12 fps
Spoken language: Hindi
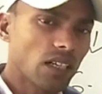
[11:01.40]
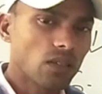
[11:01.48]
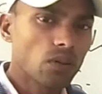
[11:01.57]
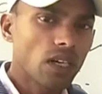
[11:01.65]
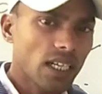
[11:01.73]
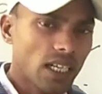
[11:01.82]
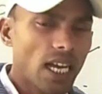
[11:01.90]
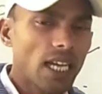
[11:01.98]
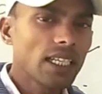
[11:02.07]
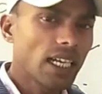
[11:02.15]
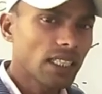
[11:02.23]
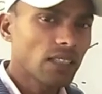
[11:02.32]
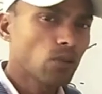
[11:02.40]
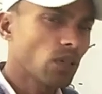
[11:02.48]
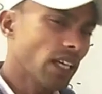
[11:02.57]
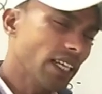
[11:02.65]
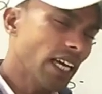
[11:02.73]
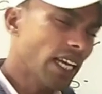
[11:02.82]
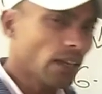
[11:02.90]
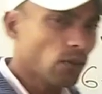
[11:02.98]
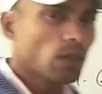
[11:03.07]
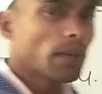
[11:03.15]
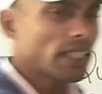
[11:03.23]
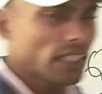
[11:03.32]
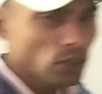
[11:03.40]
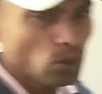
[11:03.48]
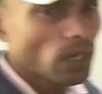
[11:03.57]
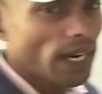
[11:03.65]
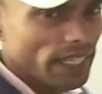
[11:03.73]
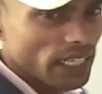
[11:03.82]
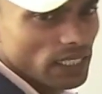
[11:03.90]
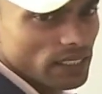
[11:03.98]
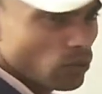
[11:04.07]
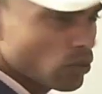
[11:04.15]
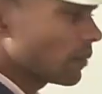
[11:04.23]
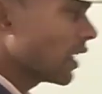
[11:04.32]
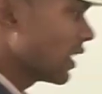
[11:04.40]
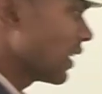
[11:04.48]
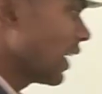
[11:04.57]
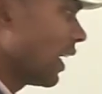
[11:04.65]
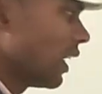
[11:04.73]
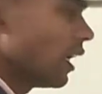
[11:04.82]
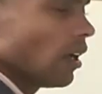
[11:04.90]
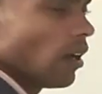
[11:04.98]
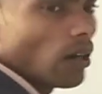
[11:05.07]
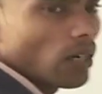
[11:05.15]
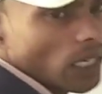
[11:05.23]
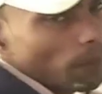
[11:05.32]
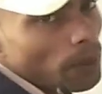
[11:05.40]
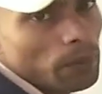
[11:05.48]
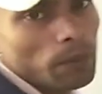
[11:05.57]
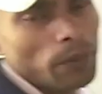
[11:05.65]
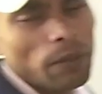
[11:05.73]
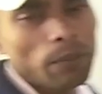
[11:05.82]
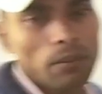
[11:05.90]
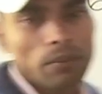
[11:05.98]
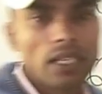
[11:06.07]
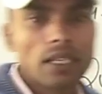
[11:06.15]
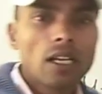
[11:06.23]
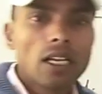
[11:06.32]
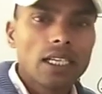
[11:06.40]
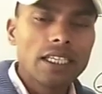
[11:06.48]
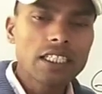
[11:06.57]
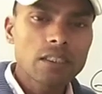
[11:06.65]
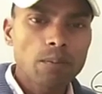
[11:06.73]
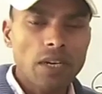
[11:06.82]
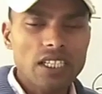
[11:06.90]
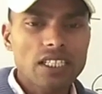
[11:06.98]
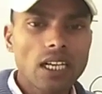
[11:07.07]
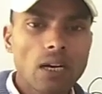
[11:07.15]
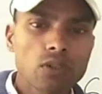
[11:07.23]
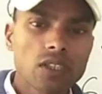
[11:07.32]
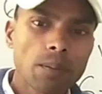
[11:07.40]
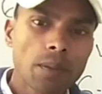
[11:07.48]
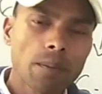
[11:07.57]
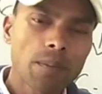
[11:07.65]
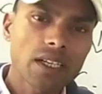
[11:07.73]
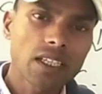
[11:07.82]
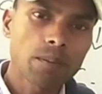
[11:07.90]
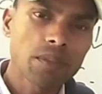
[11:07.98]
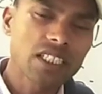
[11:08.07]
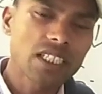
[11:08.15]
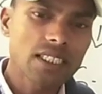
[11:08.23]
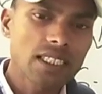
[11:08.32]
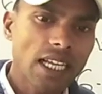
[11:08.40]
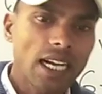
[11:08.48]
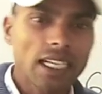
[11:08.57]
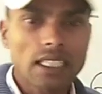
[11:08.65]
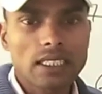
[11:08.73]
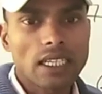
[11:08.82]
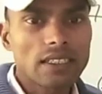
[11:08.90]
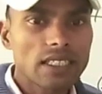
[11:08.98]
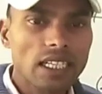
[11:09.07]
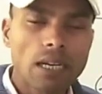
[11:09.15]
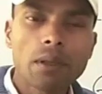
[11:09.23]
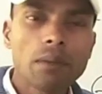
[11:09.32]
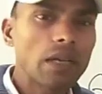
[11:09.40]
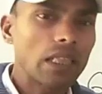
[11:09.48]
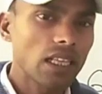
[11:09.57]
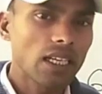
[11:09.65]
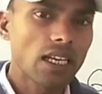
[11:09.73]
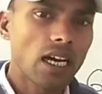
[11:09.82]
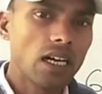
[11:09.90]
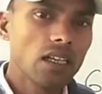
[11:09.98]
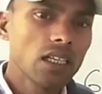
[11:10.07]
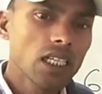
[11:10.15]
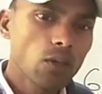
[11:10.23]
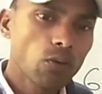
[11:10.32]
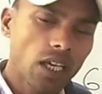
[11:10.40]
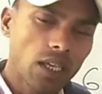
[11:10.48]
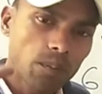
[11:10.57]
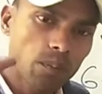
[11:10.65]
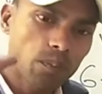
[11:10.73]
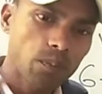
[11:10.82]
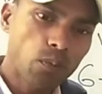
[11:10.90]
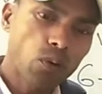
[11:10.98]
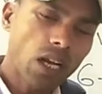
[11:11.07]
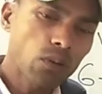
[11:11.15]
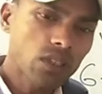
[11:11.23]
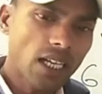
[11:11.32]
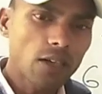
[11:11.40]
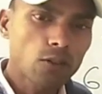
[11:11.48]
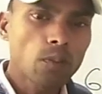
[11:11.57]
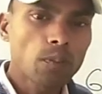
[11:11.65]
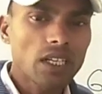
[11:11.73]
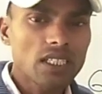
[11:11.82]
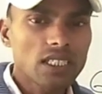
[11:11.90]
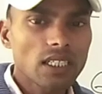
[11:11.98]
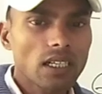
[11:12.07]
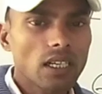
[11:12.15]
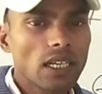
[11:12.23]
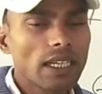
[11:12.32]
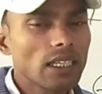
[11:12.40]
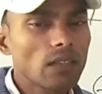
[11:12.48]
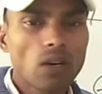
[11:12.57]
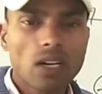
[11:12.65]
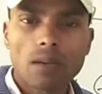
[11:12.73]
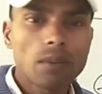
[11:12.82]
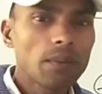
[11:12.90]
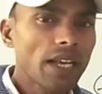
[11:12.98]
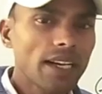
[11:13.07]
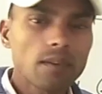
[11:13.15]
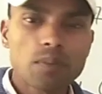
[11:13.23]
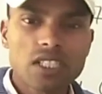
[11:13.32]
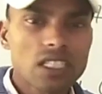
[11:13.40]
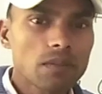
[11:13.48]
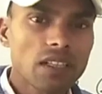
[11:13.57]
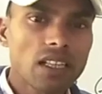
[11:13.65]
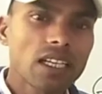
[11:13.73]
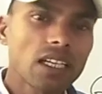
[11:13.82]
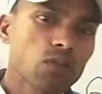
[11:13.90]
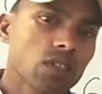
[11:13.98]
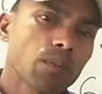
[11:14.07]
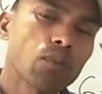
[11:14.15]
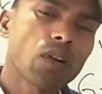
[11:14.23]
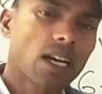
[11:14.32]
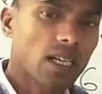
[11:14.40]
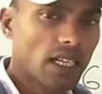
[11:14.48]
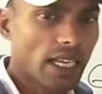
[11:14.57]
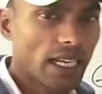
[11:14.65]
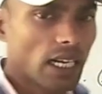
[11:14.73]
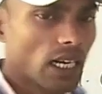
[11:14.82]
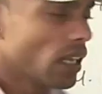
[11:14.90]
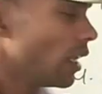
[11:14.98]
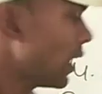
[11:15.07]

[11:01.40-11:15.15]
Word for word: कर दो अगर कहानी याद है तो नहीं आ रहा है कोई बात नहीं छोड़ना नहीं गलत से उसी में कर देना है और कभी भी पेपर में इस प्रश्न का उत्तर पेपर के पीछे से आगे से ऐसे कभी मत लिखना वहीं पूरा उतार दो प्रश्न लेकिन वह कभी भी आगे पीछे से मत लिखना उसे पूरा कर जाएगा